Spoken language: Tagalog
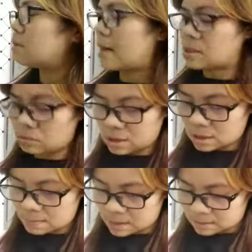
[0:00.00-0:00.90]
pumasok na
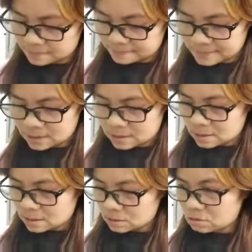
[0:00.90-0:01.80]
naman.
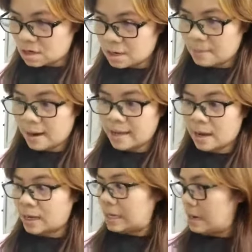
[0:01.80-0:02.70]
Ano na naman
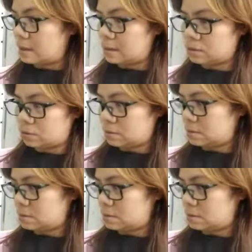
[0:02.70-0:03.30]
kaya kailangan nito?